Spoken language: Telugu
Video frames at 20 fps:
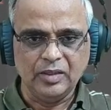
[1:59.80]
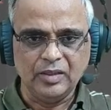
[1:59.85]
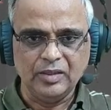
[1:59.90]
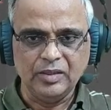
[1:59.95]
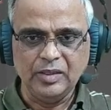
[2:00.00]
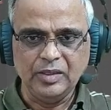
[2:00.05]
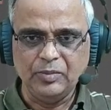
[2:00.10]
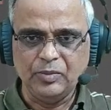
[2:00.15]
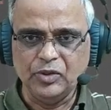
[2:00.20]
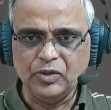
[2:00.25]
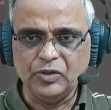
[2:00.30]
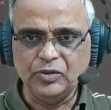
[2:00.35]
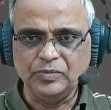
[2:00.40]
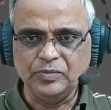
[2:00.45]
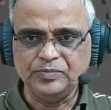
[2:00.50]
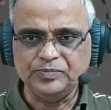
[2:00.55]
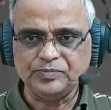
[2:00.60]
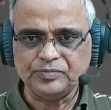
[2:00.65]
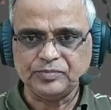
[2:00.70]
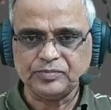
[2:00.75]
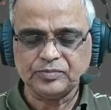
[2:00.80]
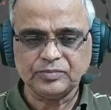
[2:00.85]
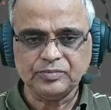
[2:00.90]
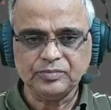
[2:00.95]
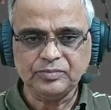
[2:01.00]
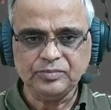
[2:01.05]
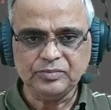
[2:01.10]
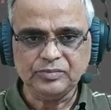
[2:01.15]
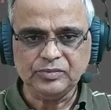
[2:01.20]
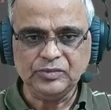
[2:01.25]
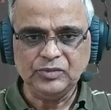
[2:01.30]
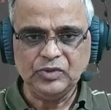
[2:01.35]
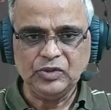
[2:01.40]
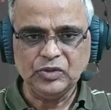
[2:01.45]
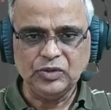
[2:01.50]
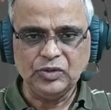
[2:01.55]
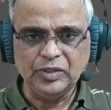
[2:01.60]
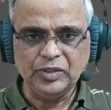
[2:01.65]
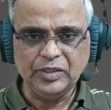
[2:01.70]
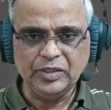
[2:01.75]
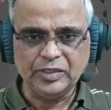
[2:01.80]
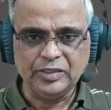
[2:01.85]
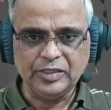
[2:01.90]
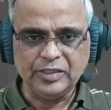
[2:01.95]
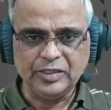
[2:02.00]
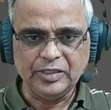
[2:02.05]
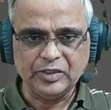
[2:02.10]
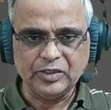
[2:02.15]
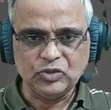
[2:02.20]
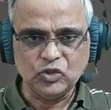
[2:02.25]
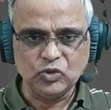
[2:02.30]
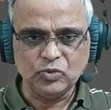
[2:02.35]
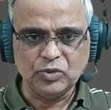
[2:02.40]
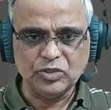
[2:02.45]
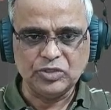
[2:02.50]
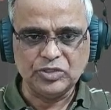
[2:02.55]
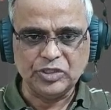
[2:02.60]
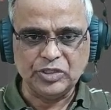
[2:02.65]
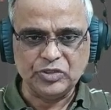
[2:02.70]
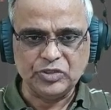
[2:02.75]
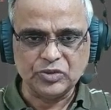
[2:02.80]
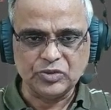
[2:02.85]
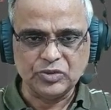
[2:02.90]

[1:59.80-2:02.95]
ఇప్పుడు చూడండి దీన్ని ఇట్లా జూమ్ అవుట్ చేయొచ్చు